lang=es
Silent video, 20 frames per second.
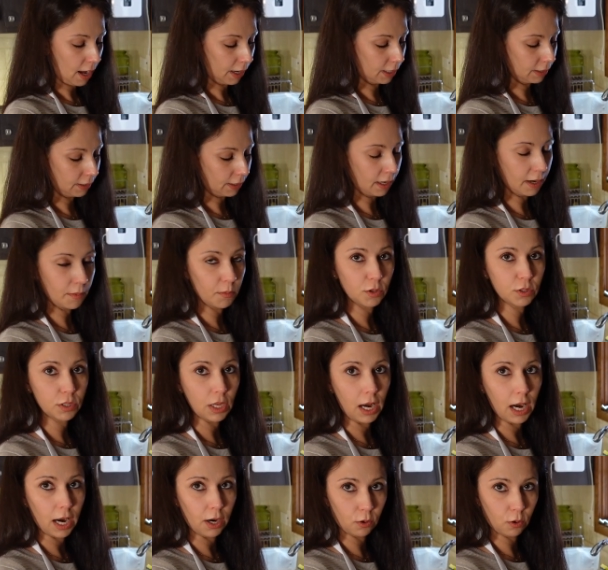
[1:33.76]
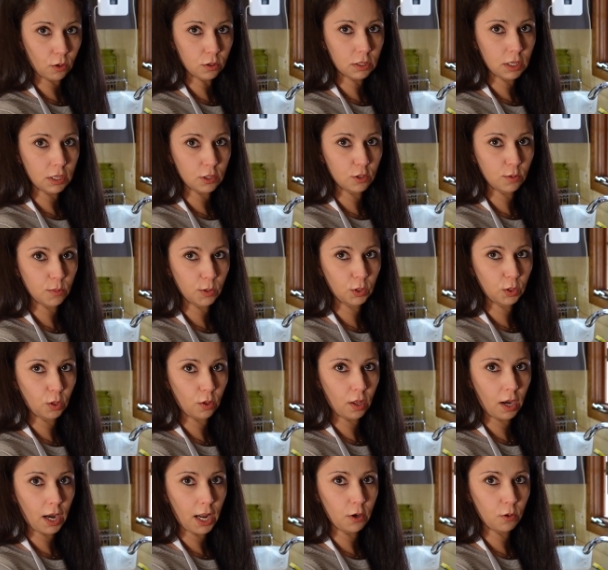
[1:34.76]
Aquí tenemos el arroz que estuvo
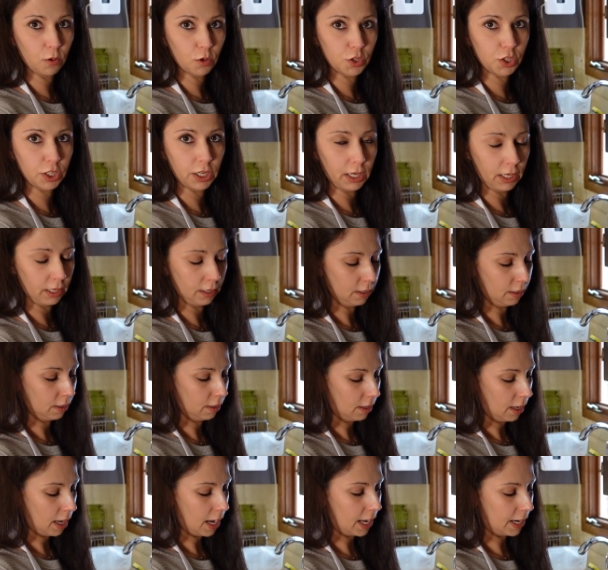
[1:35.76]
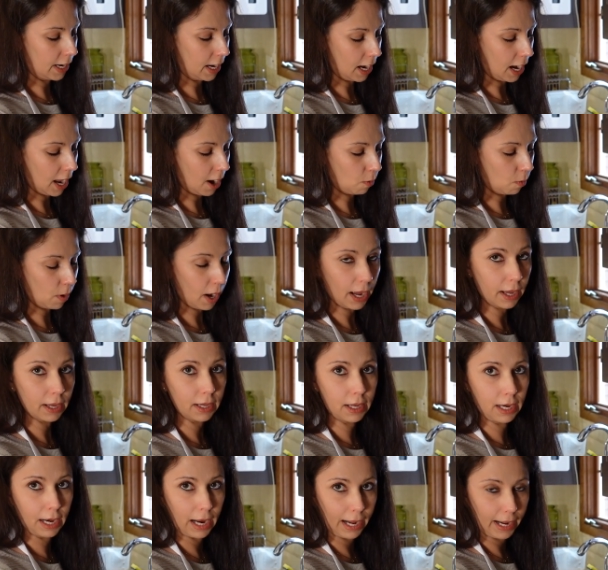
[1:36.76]
toda la noche en el agua
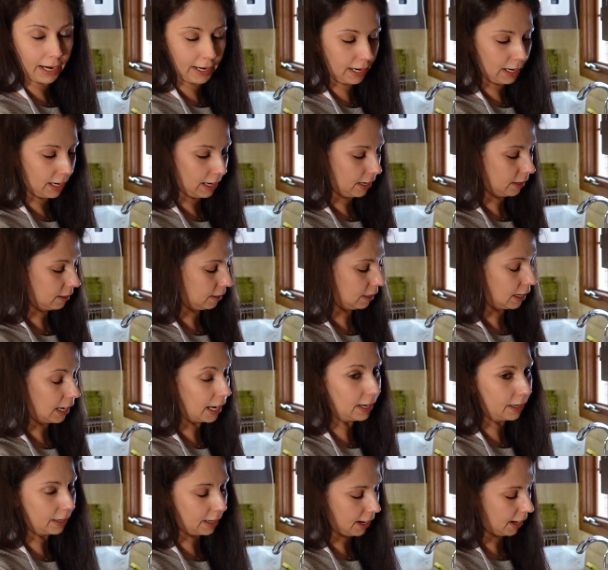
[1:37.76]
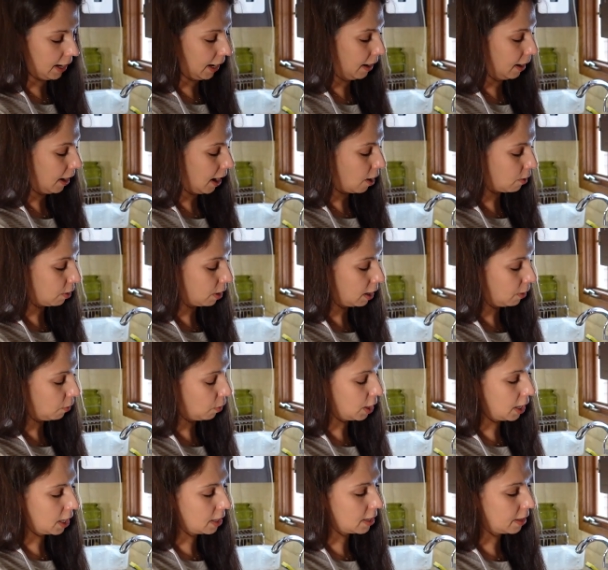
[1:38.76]
y la canela en raja. Ahora le
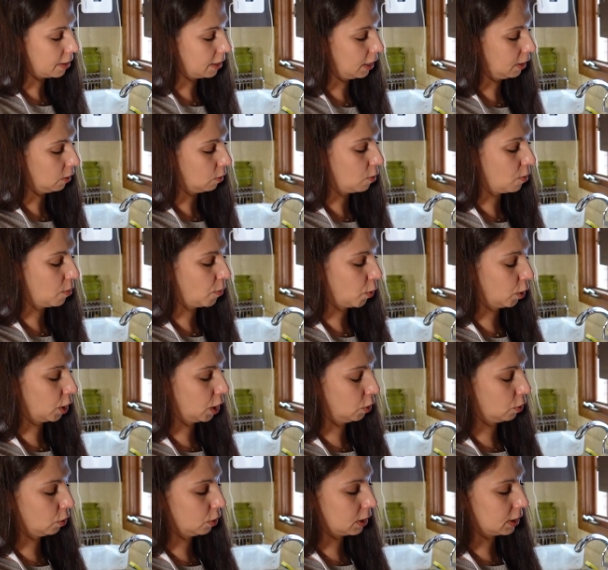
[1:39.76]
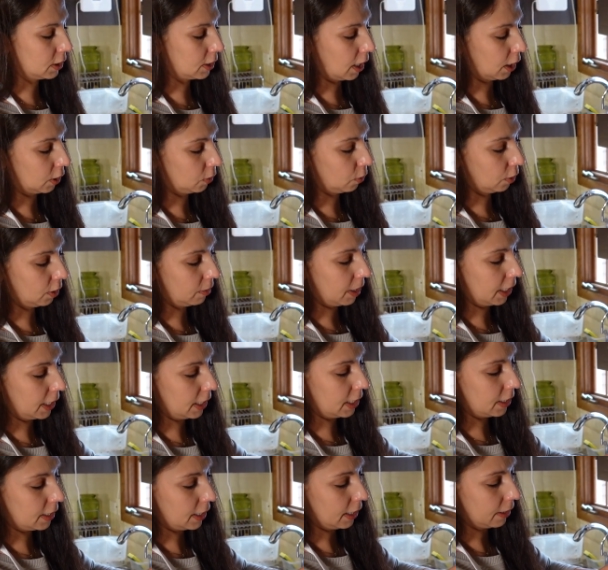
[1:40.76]
voy a añadir un poquito de extracto de
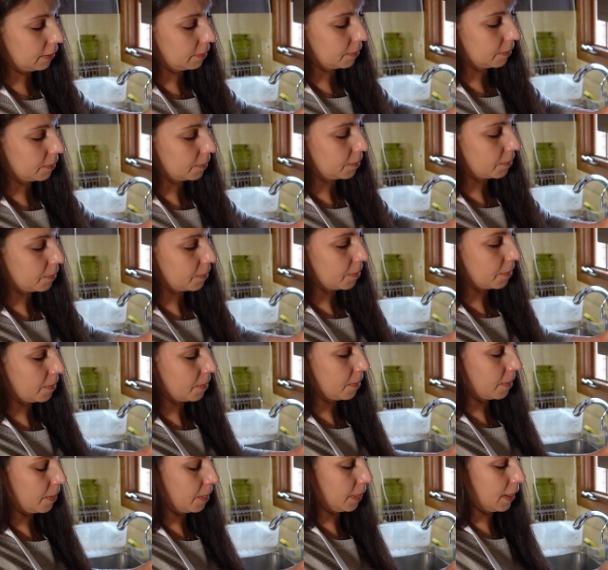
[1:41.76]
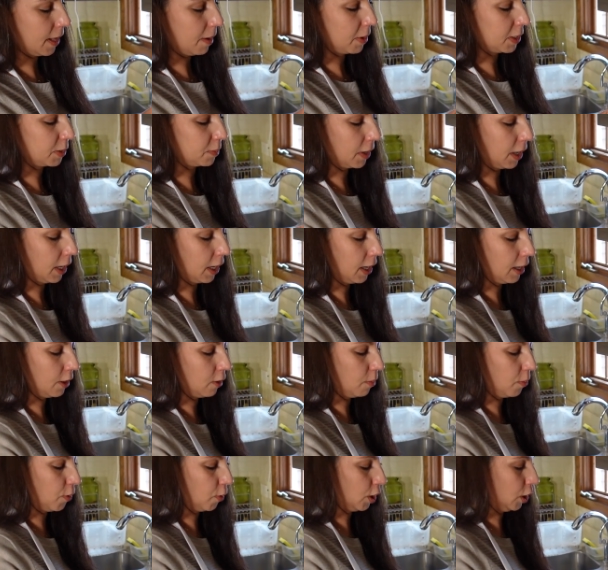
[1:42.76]
vainilla, nada más para que le dé
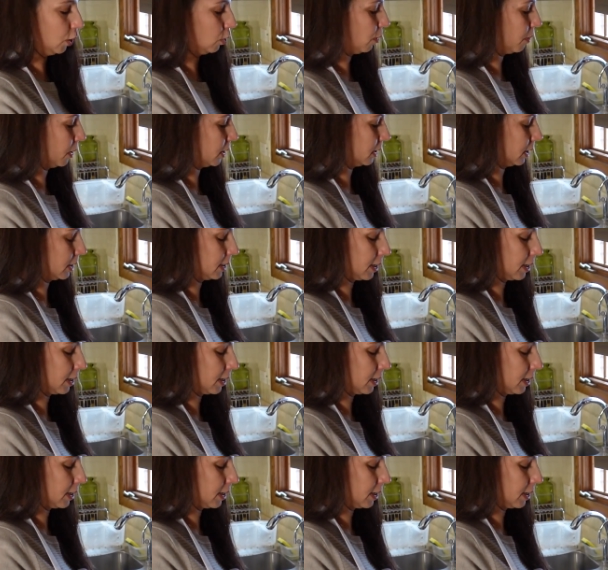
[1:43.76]
un poquito más de